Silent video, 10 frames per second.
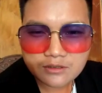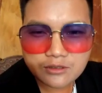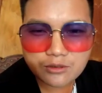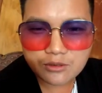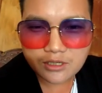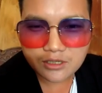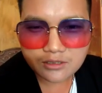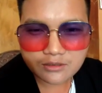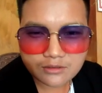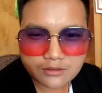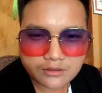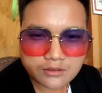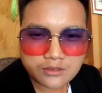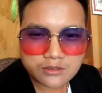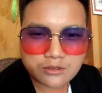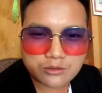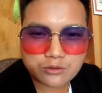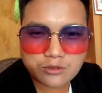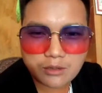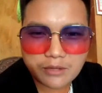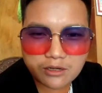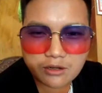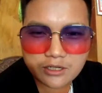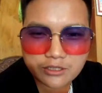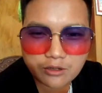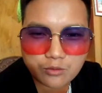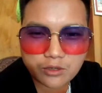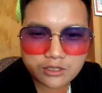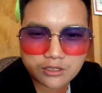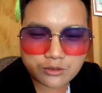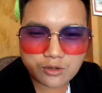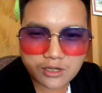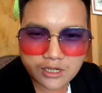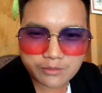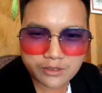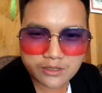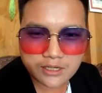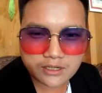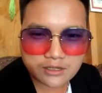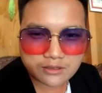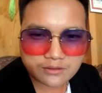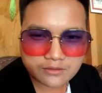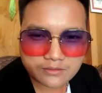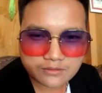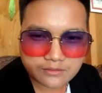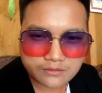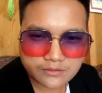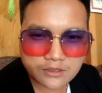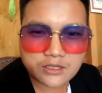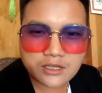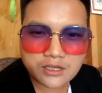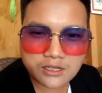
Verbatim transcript: đùa ừ. cú tụi nó mà non đây cho của tao tua này mong nè ok